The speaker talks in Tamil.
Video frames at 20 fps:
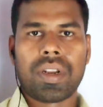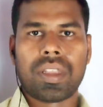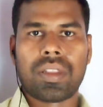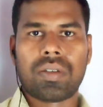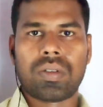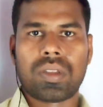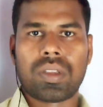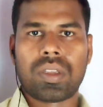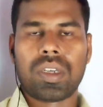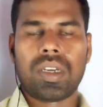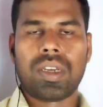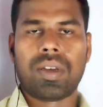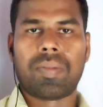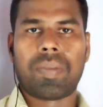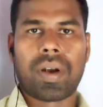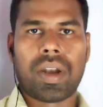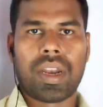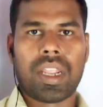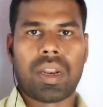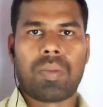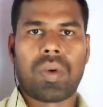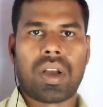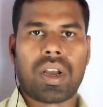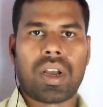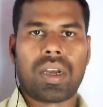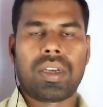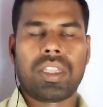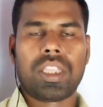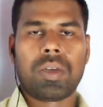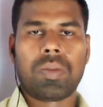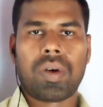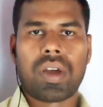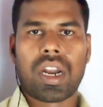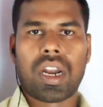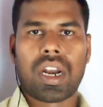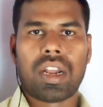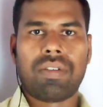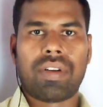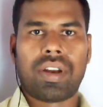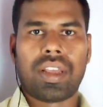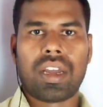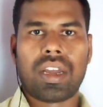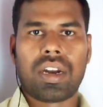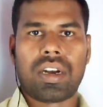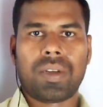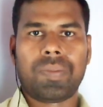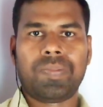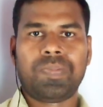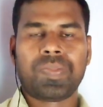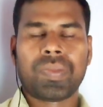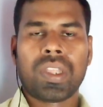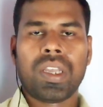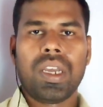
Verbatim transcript: பேர் இது வந்து பண்ணியிருப்பாங்க இந்த மாதிரியான விளையாட்டு